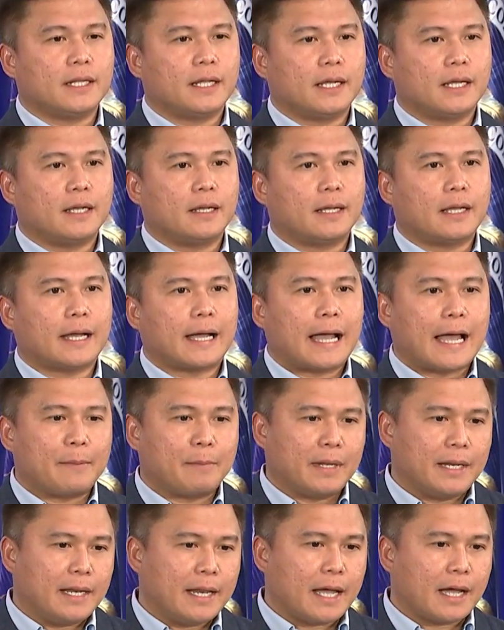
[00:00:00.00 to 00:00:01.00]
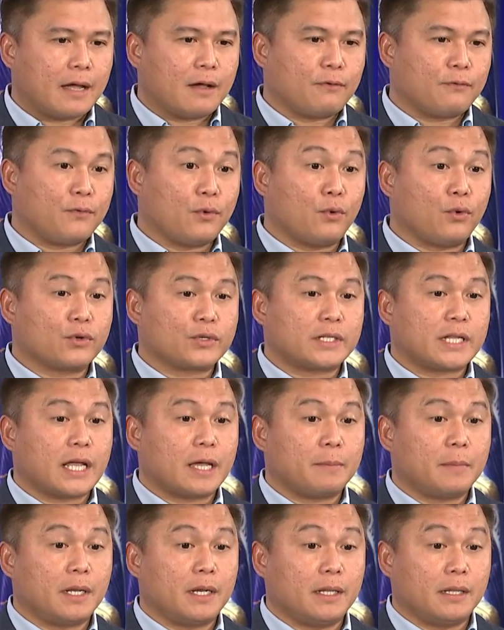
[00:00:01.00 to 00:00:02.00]
Uh, ang amin lang, ang focus
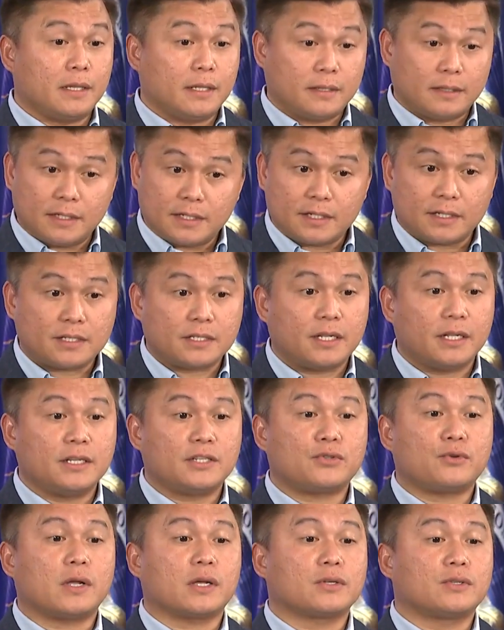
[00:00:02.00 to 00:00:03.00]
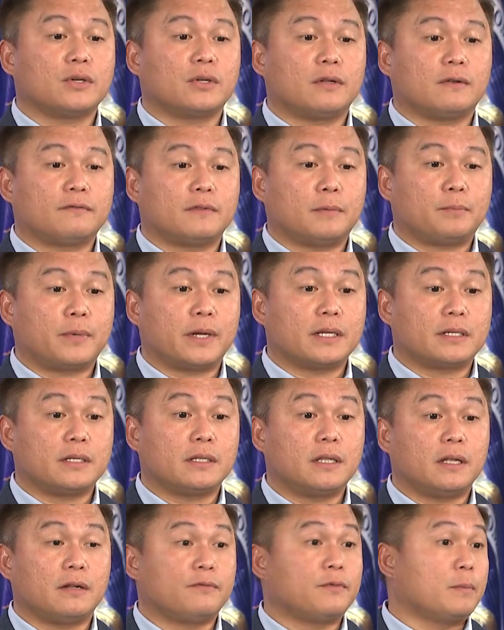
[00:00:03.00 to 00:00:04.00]
namin, and this is the instruction of the
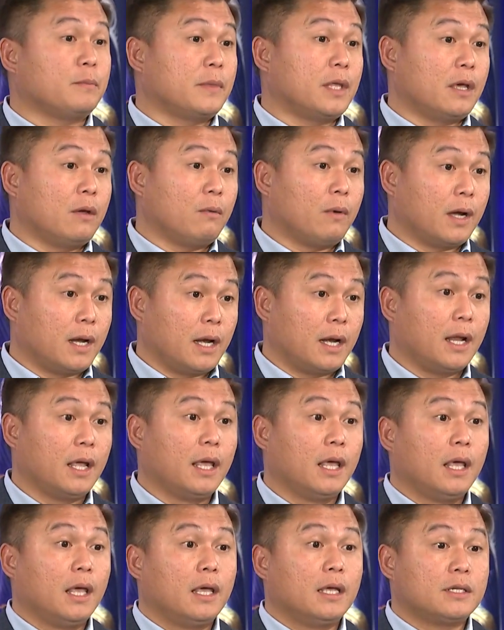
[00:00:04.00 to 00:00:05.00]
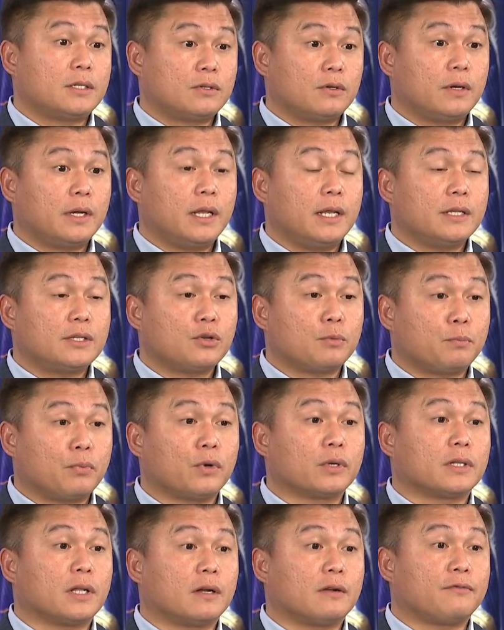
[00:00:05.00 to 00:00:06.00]
President from day one, is to really
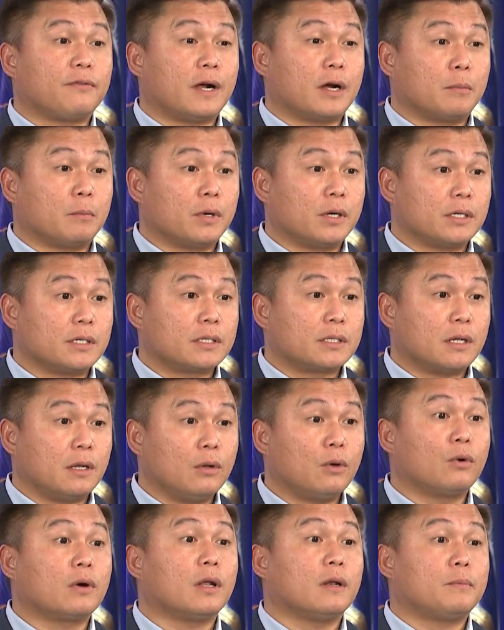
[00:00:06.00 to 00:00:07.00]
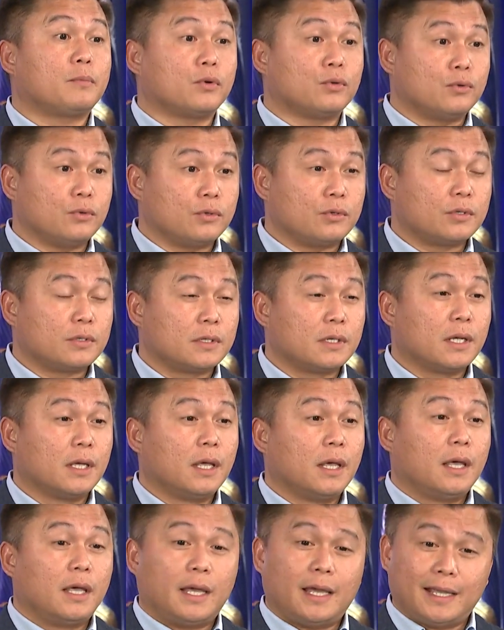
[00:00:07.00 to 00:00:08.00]
support our farmers, the local produce.
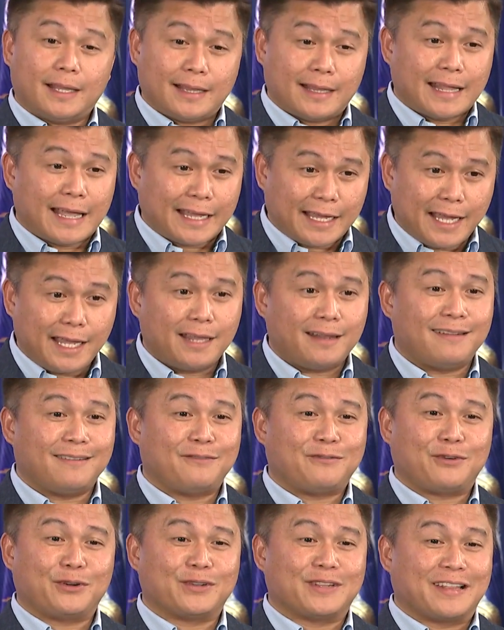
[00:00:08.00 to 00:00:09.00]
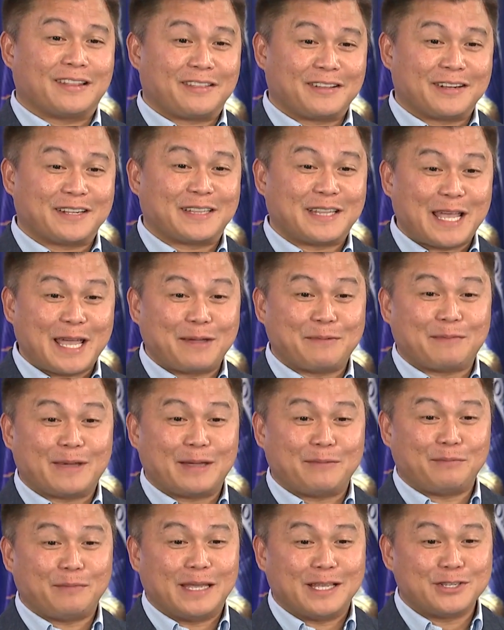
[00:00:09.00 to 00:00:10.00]
And again, for the third time,
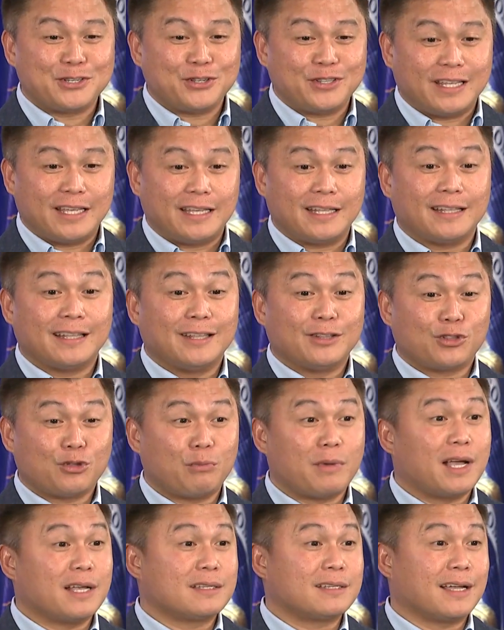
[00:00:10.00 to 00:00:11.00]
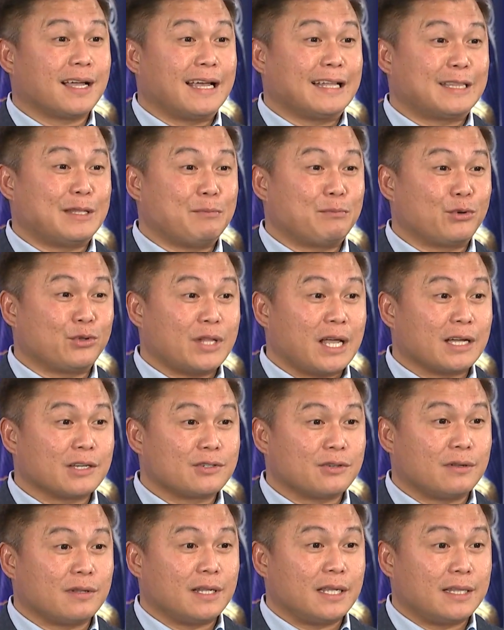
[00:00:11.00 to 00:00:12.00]
I'm mentioning tumaas ang ating
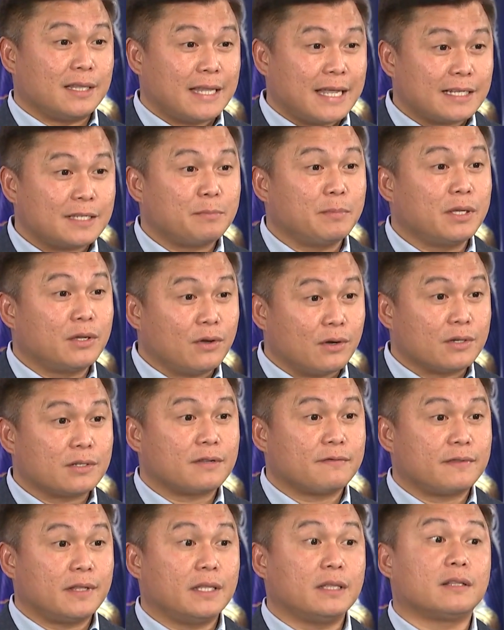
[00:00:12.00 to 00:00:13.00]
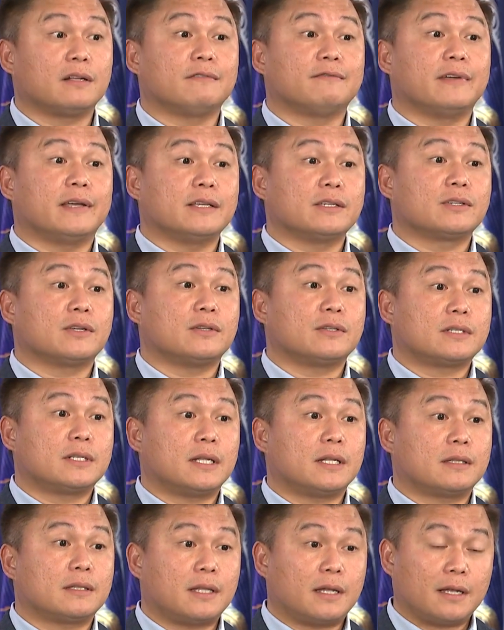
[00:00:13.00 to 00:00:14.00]
production and that's because of the interventions
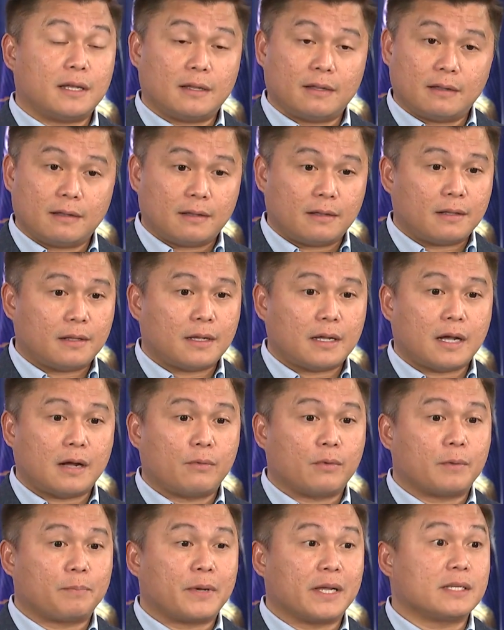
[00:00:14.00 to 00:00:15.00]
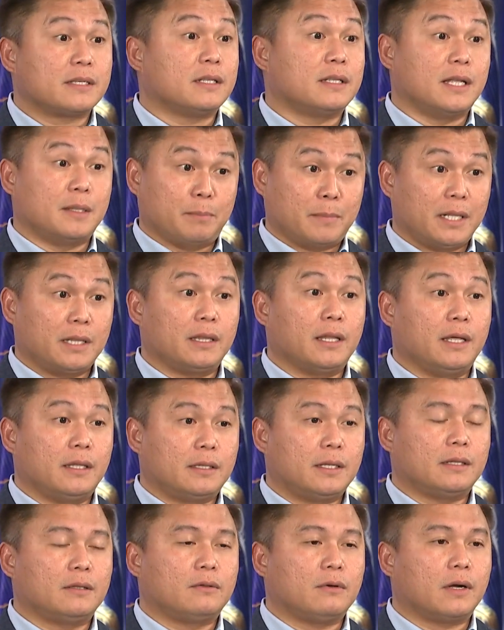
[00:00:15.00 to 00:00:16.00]
that uh, our president
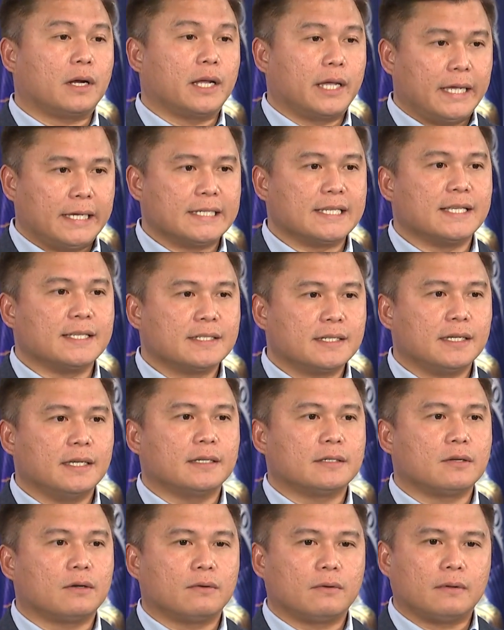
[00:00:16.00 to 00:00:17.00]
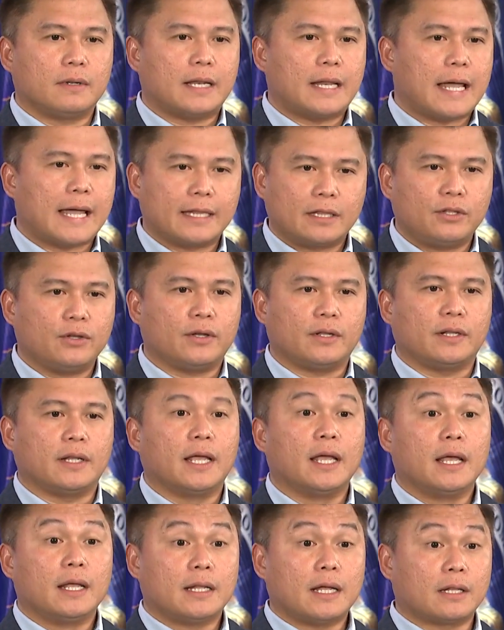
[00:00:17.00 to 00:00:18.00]
mandated to our agency. So lahat yon,
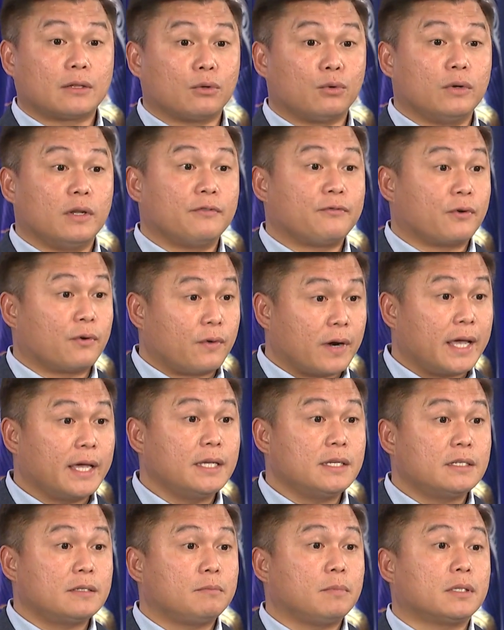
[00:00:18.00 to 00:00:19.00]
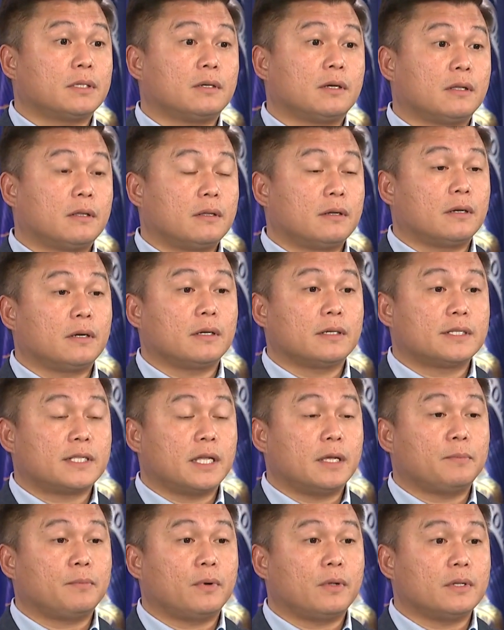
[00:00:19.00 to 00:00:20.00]
not only for rice but other
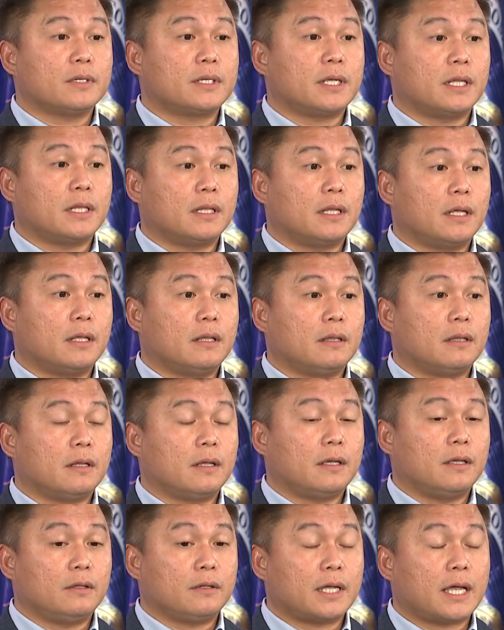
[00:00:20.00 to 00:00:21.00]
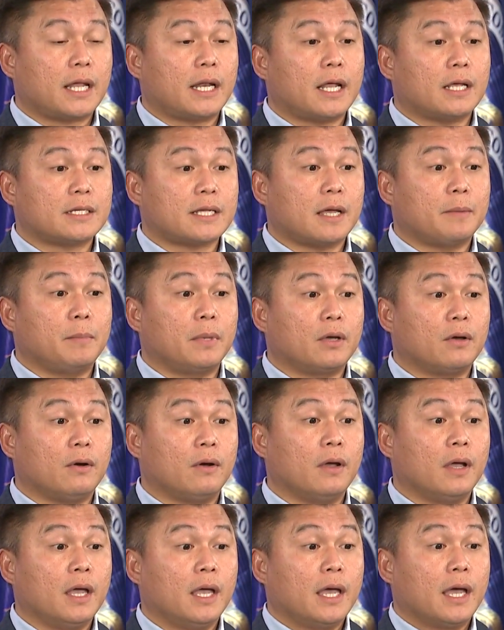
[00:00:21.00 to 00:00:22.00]
staples and, and uh, yun nga, nasabi
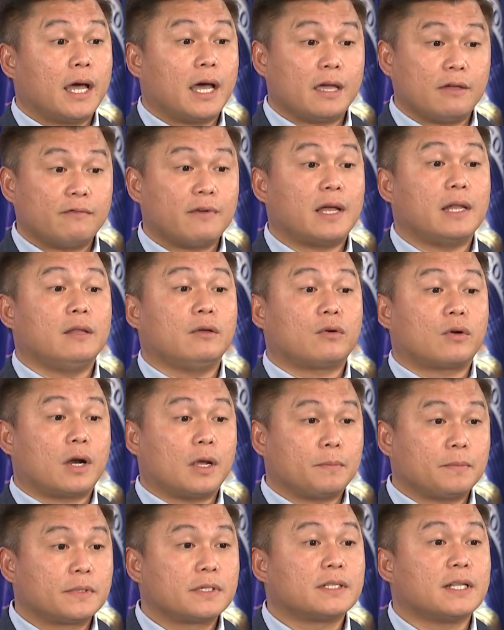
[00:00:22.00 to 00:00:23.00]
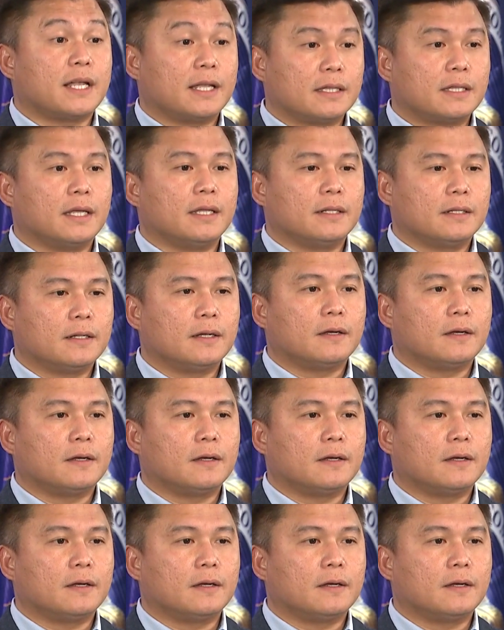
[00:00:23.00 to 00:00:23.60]
ko, high value crops natin.